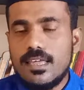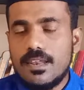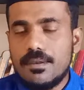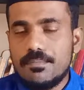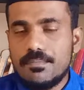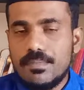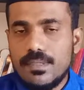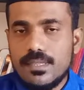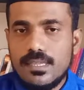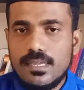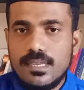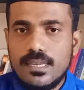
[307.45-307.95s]

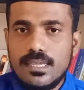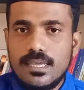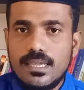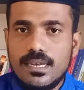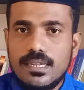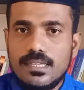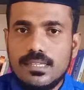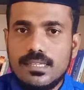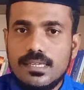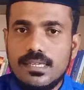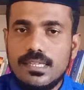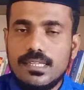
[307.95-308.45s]
என்பது
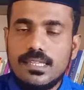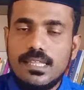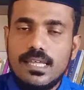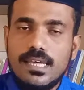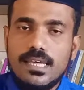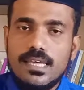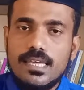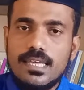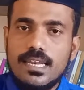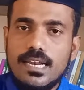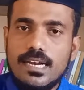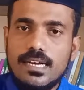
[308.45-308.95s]
இருக்கின்றது இந்த
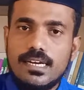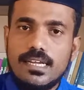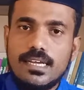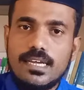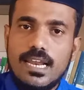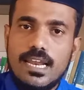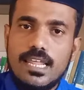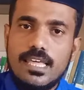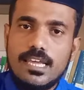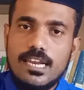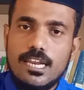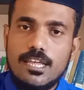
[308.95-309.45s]
இரண்டு
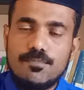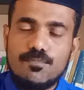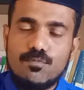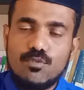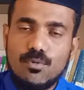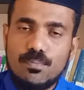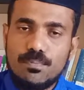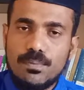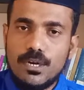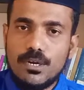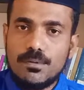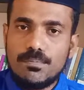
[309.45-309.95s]
கலைகளையும்
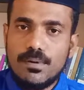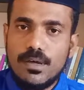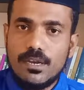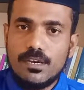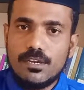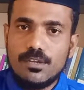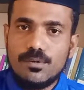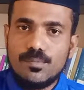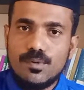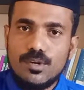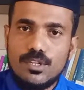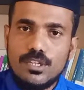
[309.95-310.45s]
ஒப்பிட்டு
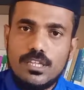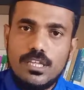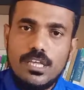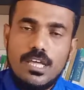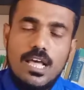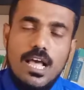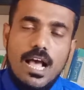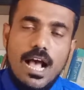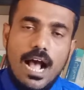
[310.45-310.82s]
பார்க்கும் பொழுது